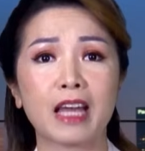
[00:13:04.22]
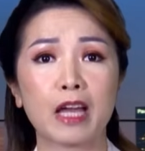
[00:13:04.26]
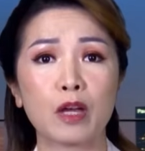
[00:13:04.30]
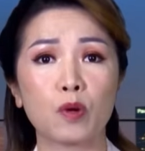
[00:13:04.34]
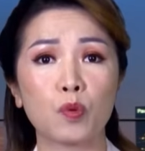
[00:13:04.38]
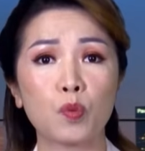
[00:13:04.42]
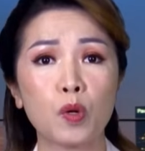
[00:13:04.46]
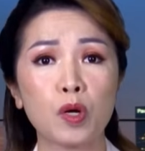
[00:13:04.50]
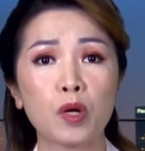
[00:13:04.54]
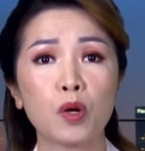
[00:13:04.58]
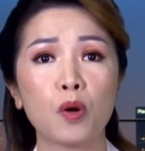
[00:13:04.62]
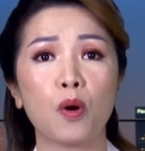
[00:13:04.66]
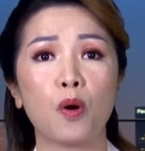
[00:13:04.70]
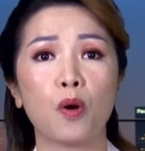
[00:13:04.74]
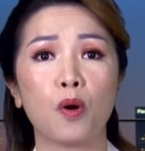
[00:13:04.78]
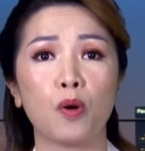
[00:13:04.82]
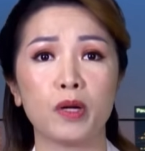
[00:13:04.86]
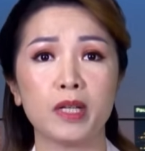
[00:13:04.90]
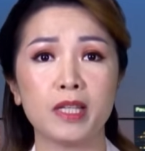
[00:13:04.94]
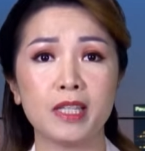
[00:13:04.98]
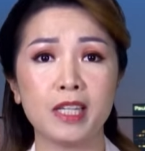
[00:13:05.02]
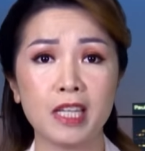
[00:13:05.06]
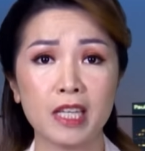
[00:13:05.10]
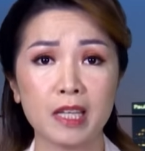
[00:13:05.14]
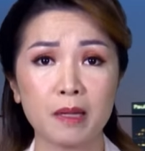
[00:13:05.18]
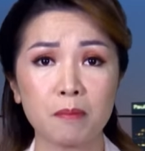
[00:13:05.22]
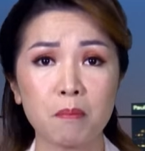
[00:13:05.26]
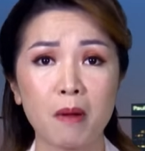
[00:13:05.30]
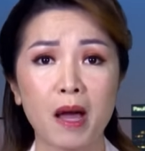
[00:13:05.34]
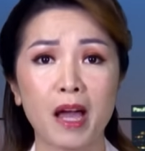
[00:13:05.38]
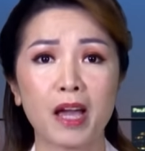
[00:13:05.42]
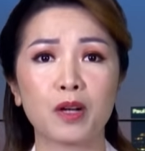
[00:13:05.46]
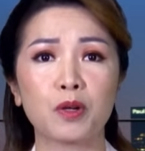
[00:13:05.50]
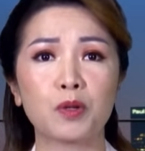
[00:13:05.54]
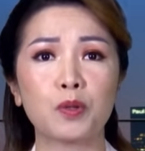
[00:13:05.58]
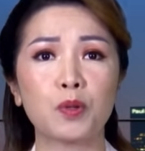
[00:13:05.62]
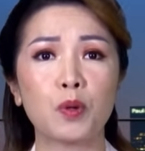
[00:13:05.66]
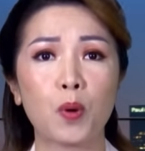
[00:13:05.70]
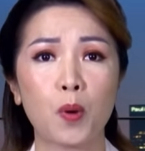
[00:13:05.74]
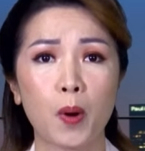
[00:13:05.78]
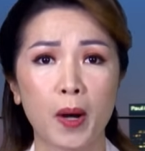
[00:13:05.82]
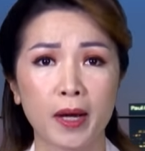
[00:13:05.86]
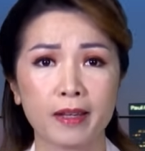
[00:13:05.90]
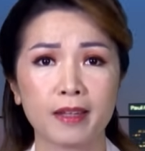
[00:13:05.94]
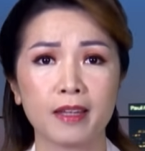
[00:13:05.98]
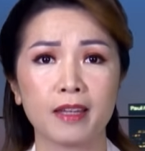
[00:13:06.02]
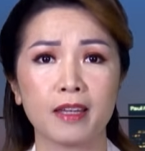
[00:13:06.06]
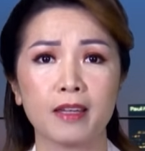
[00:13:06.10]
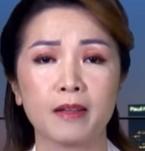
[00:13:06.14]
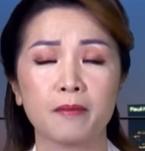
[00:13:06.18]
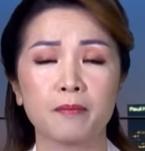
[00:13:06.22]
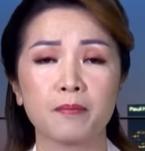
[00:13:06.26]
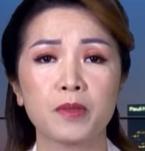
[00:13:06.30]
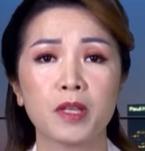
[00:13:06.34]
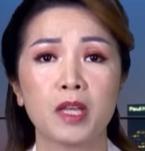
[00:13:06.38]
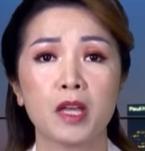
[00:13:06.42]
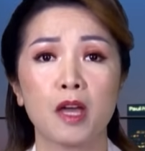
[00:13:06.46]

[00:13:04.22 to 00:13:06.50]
tại Quốc hội Liên bang của Hoa Kỳ,